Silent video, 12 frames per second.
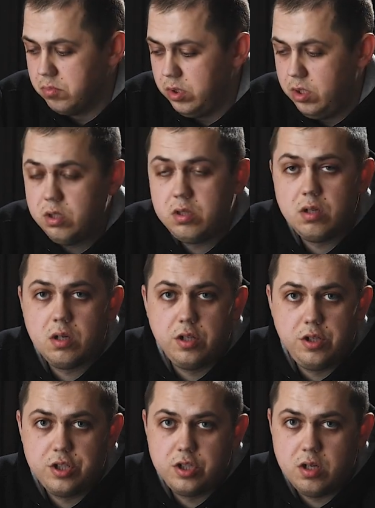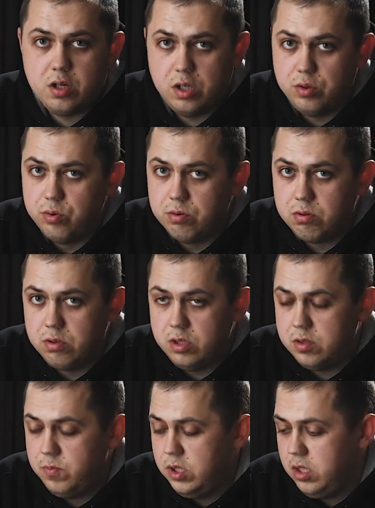И это, конечно, радует.
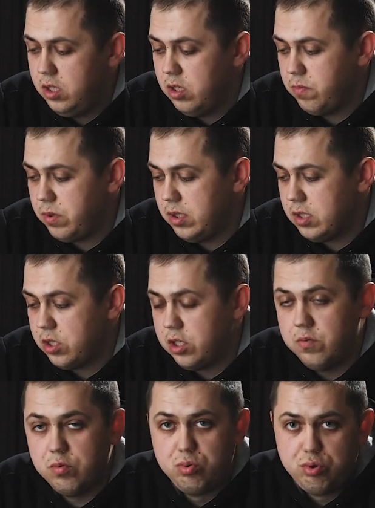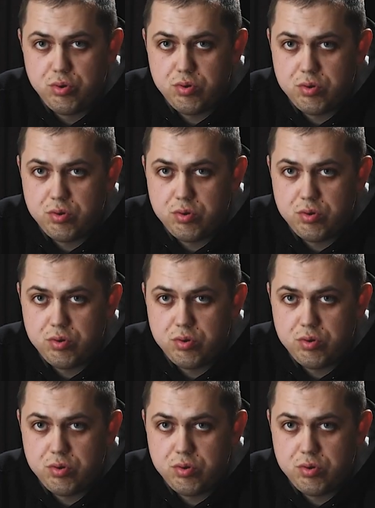Изменения произошли в лучшую